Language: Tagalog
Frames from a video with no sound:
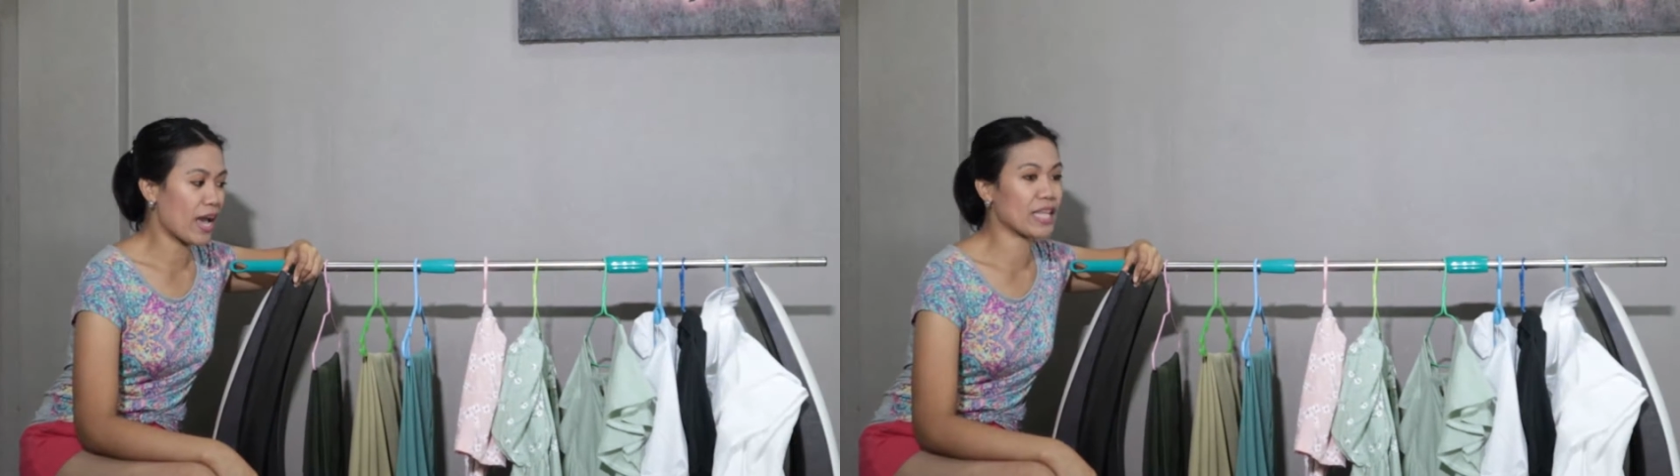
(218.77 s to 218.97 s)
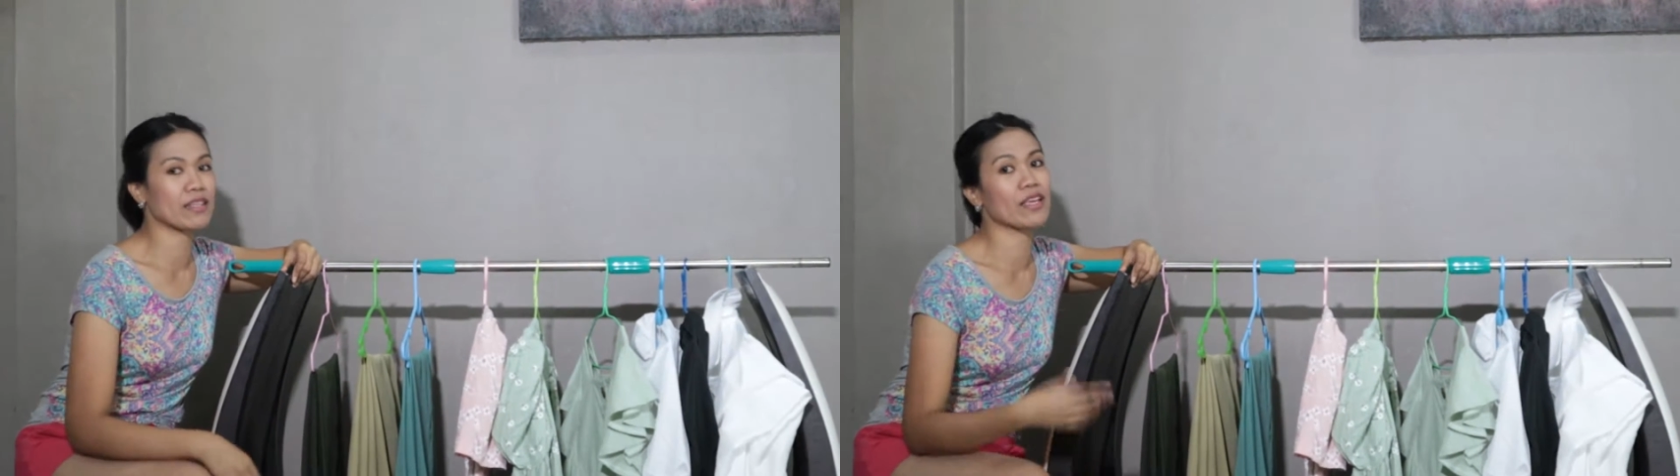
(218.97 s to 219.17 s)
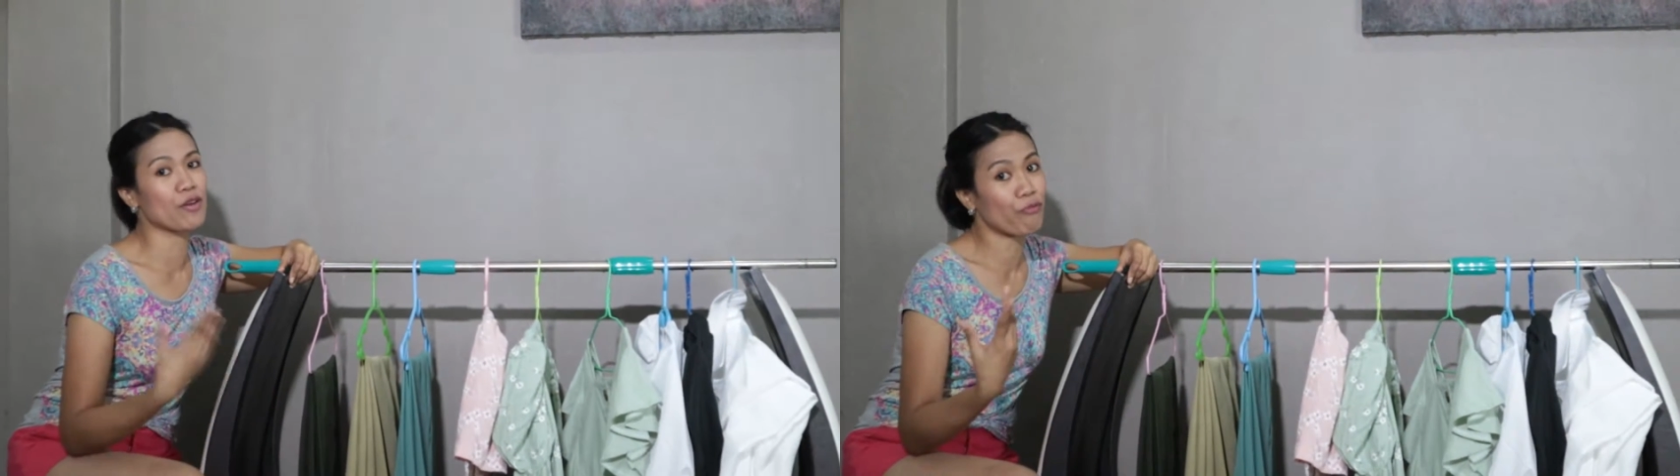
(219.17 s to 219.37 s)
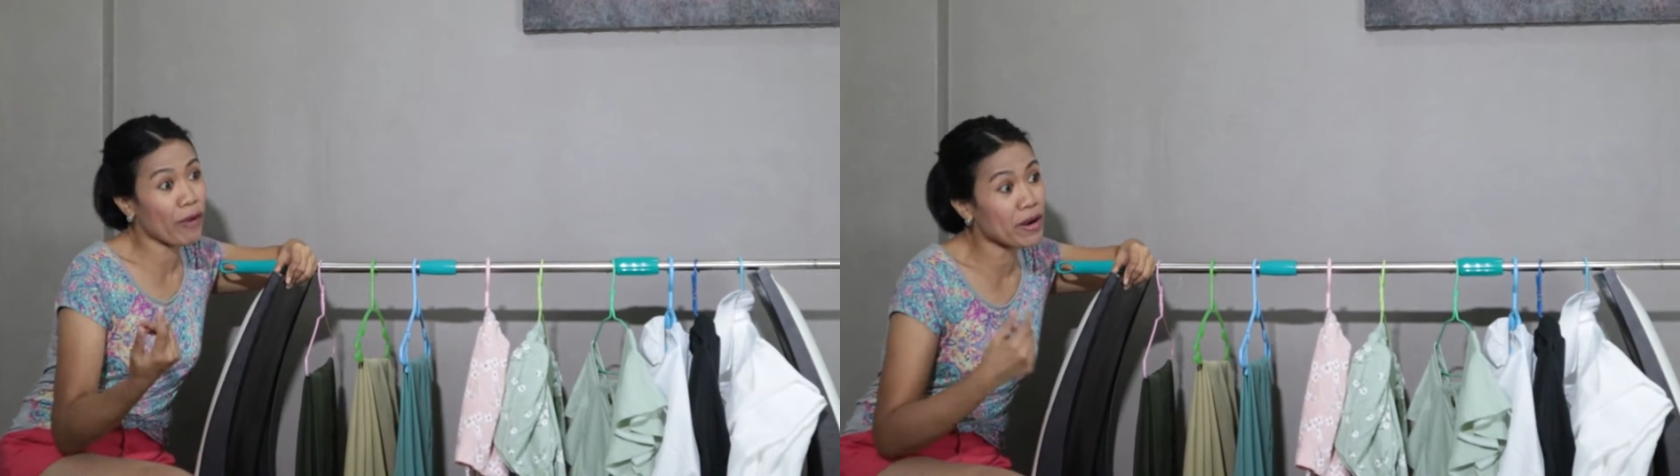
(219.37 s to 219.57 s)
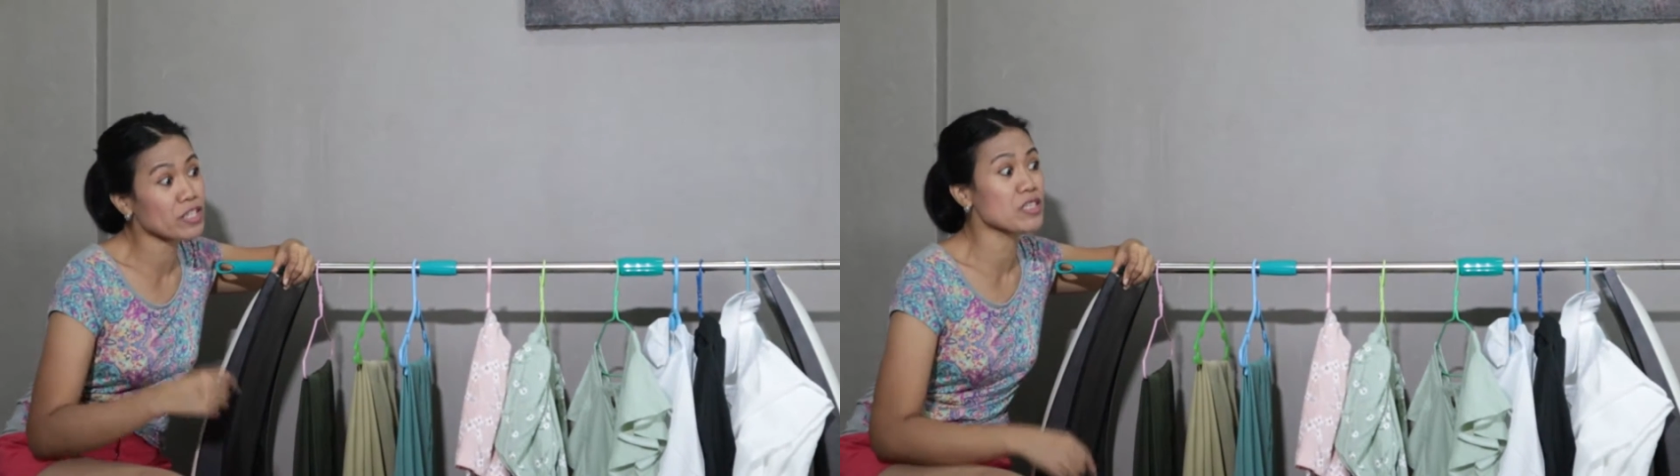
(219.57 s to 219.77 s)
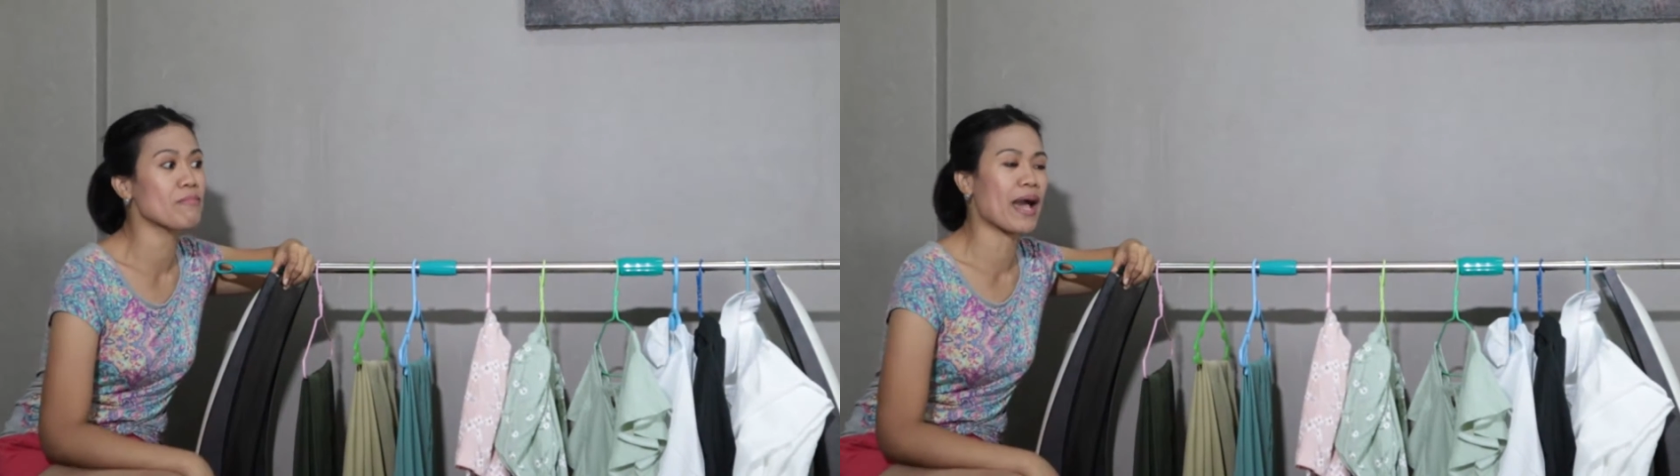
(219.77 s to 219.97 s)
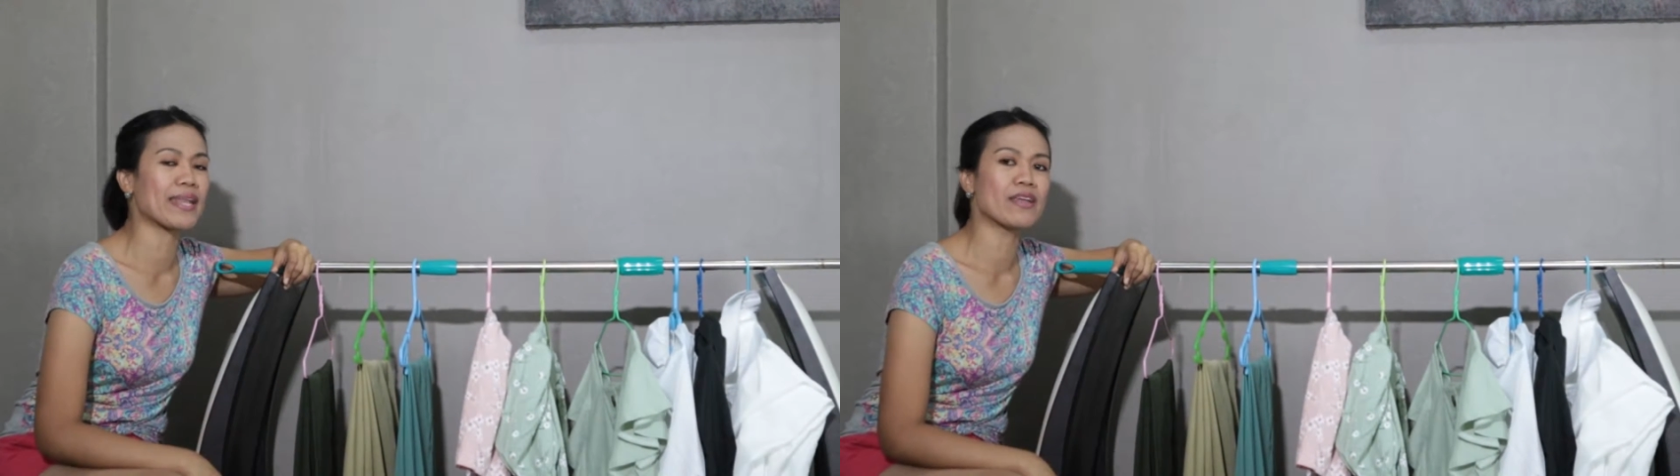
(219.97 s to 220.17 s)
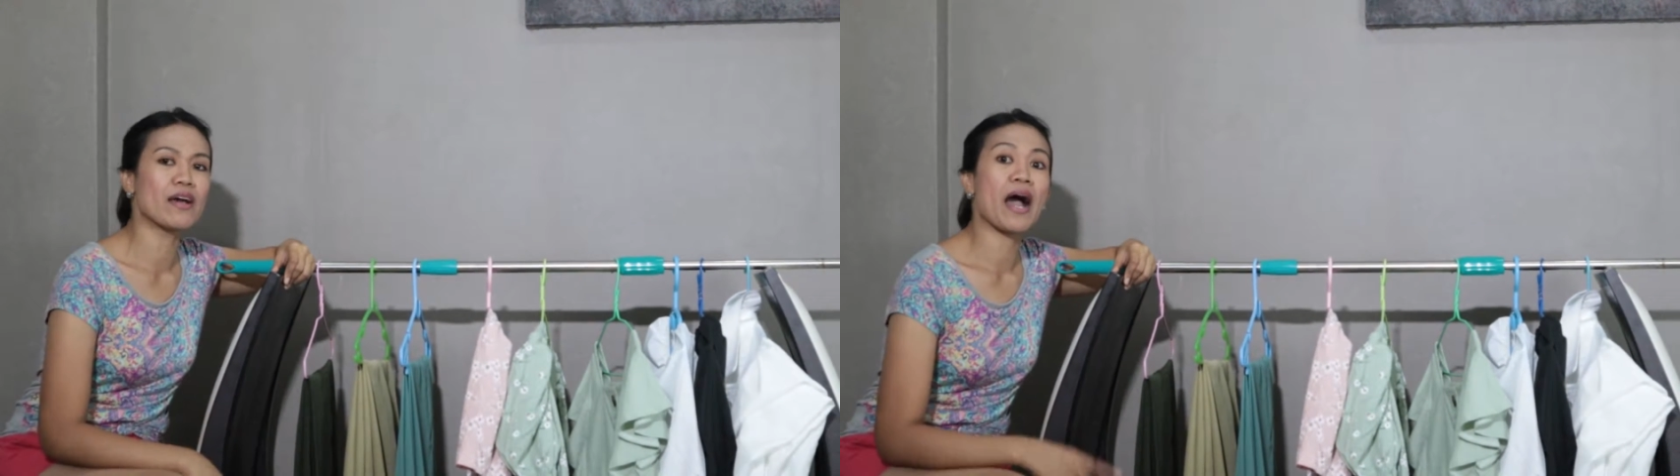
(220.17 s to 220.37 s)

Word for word: At in fairness naman,